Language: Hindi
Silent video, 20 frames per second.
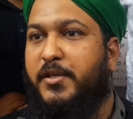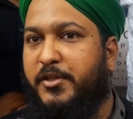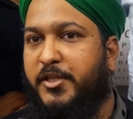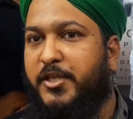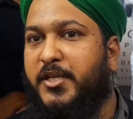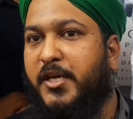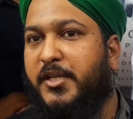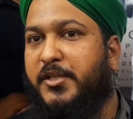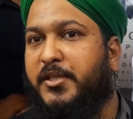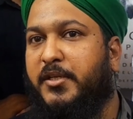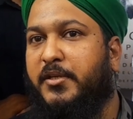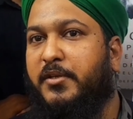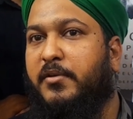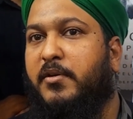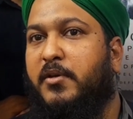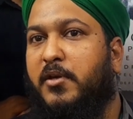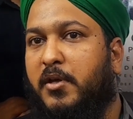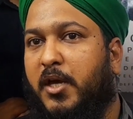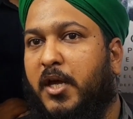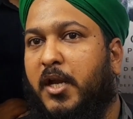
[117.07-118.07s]
दी जाती
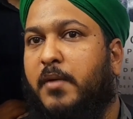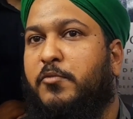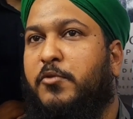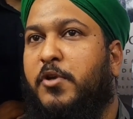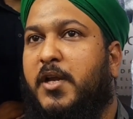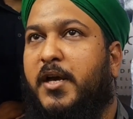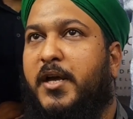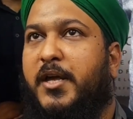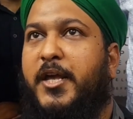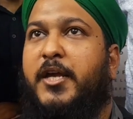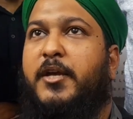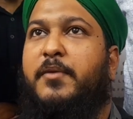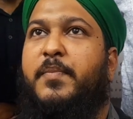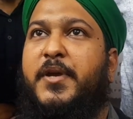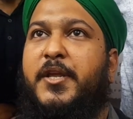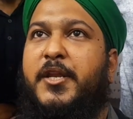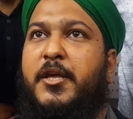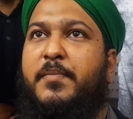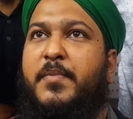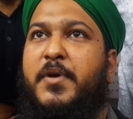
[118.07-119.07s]
है अलहमदिल्ला एक
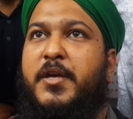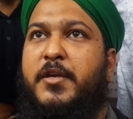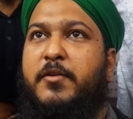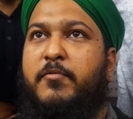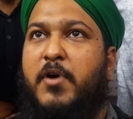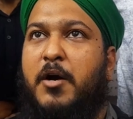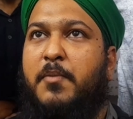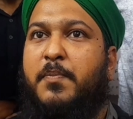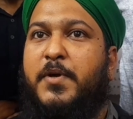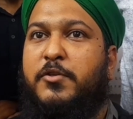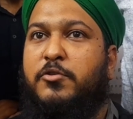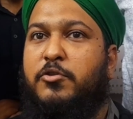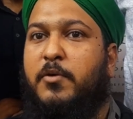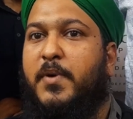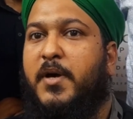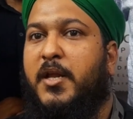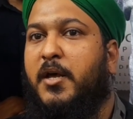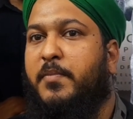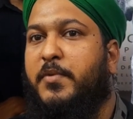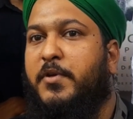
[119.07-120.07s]
महीने में ही वहाँ पर जो
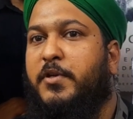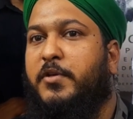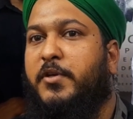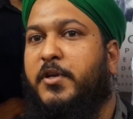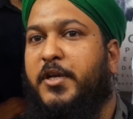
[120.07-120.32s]
हमारा भी